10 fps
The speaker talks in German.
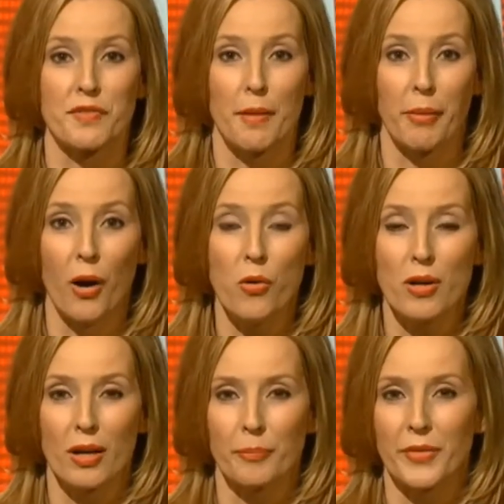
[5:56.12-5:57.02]
Für uns
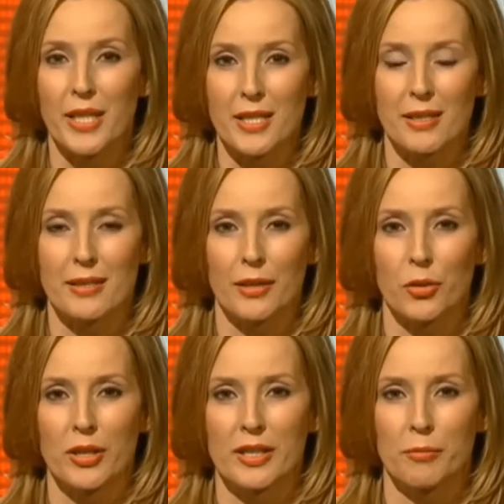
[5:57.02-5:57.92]
Verbraucher ist es
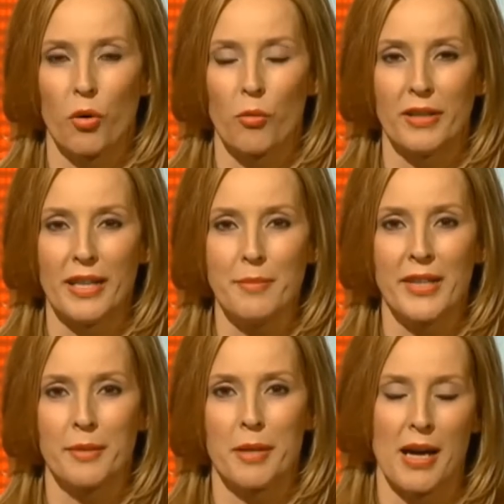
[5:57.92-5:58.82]
natürlich ein
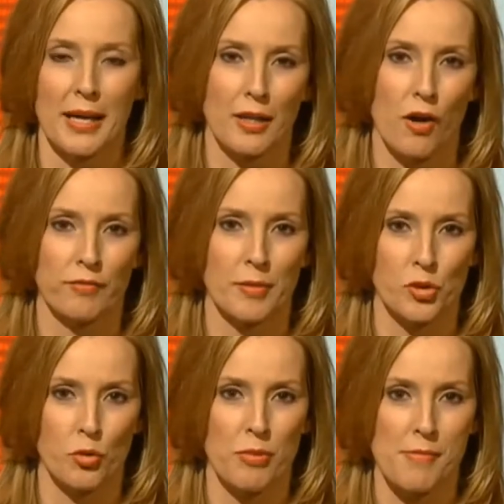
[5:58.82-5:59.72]
Problem, denn beim Einkaufen
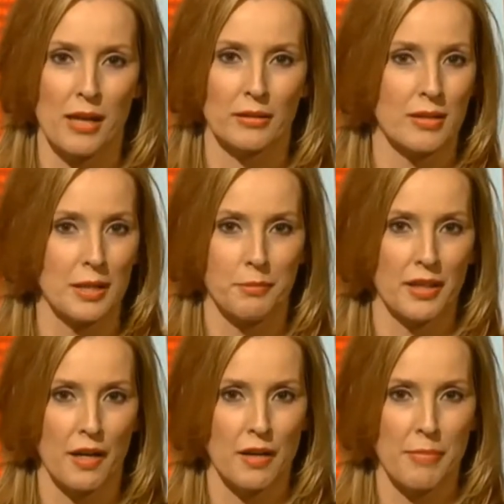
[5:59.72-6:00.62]
im Supermarkt sieht
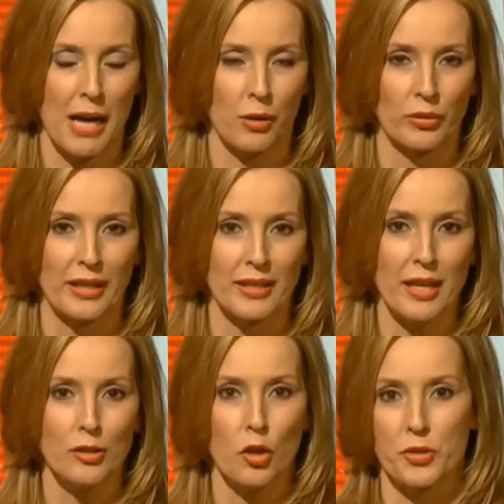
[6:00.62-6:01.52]
man der Verpackung
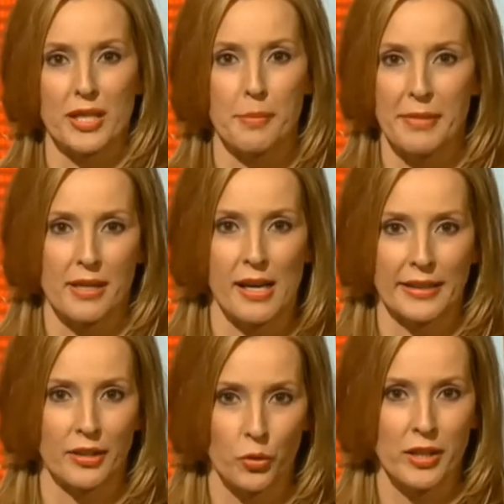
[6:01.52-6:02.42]
nicht an, ob sie
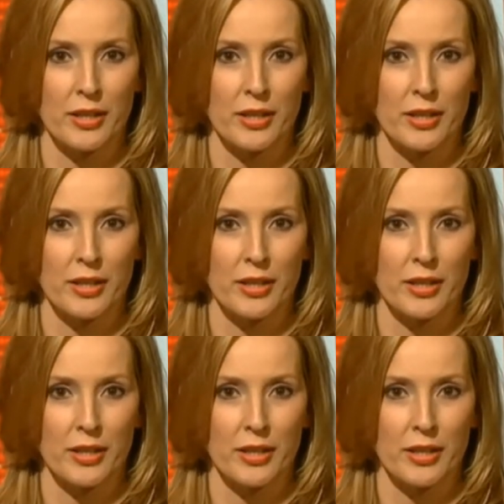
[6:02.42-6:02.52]
Chemikalien